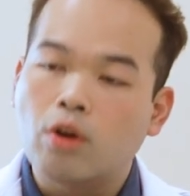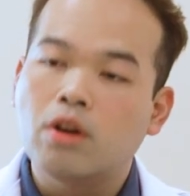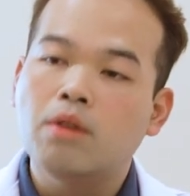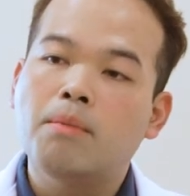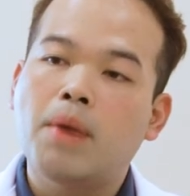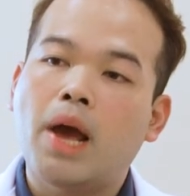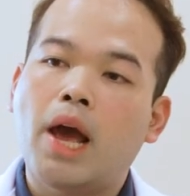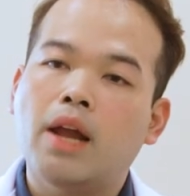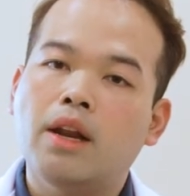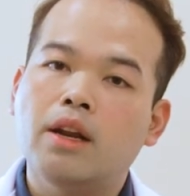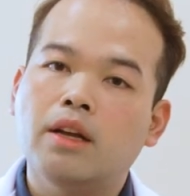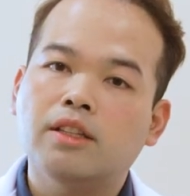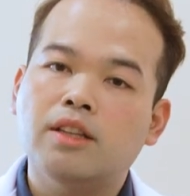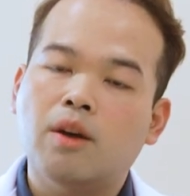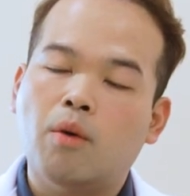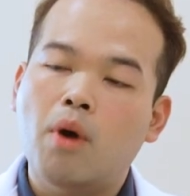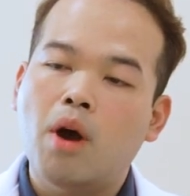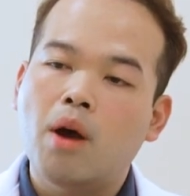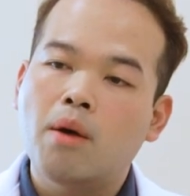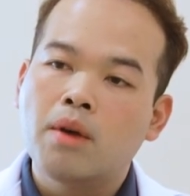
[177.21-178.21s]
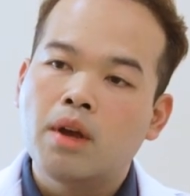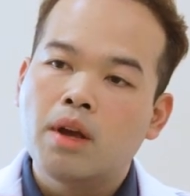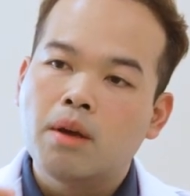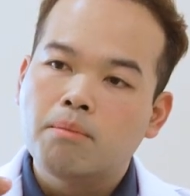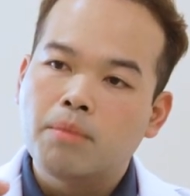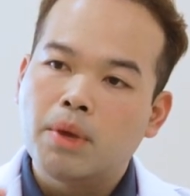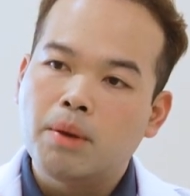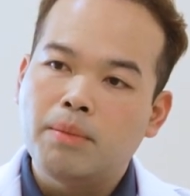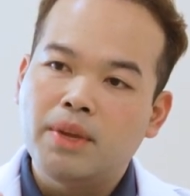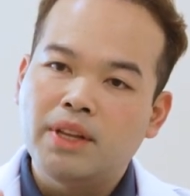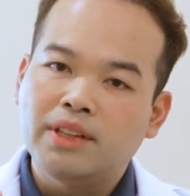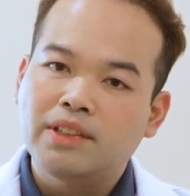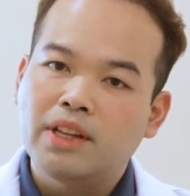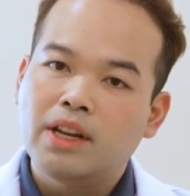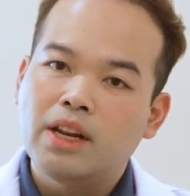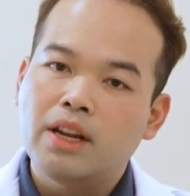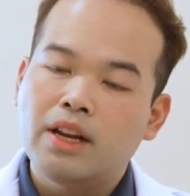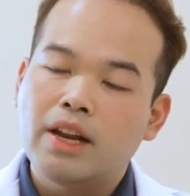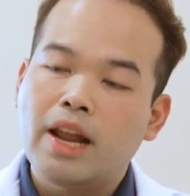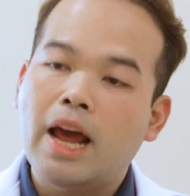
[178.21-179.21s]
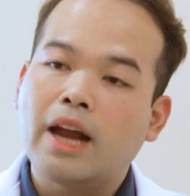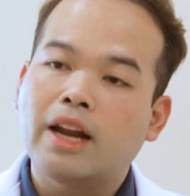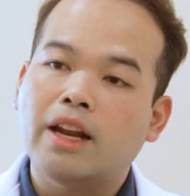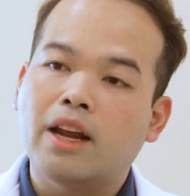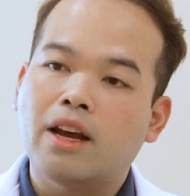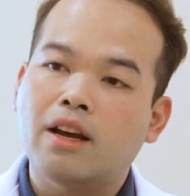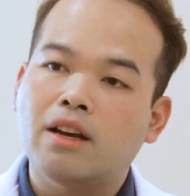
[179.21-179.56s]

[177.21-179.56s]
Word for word: ขึ้นมาเนื่องจากว่ามันมีเส้นเลือดแดงเนี่